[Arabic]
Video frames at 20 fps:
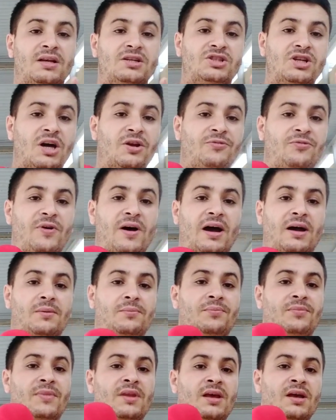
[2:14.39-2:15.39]
جا
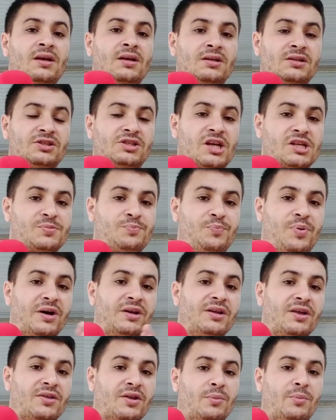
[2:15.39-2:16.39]
رفاق جا
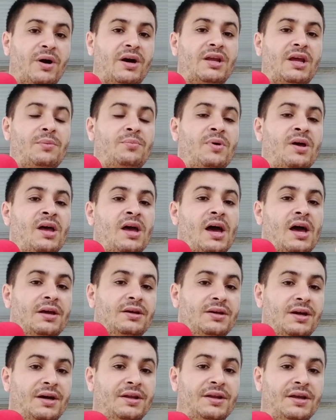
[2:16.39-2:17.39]
اسبانيا المغرب
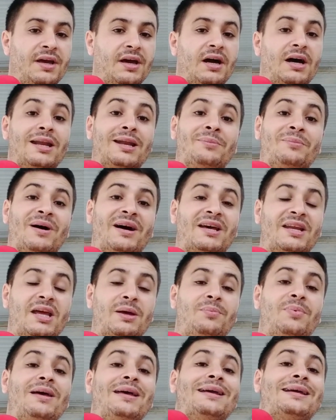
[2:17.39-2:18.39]
يعني
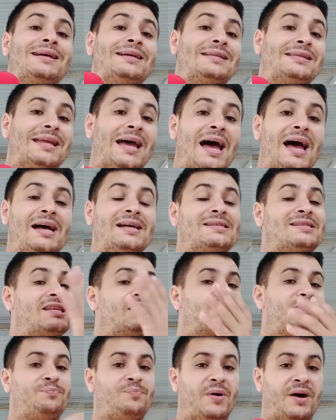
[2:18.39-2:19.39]
المغرب اكتا زي
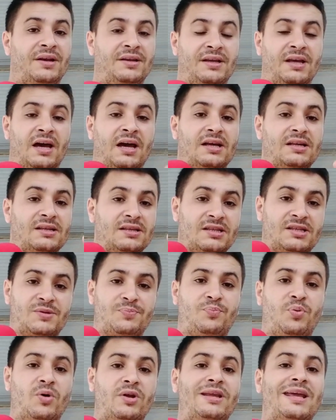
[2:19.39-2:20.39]
اسبانيا
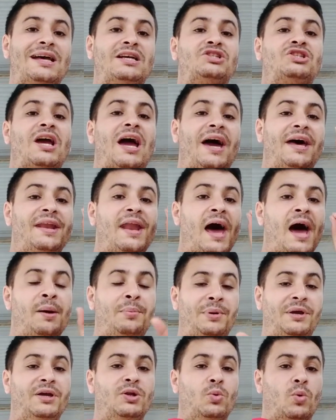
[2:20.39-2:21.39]
اسبانيا جاحن
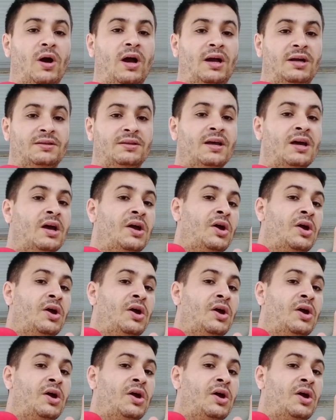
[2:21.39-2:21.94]
عبعين واحد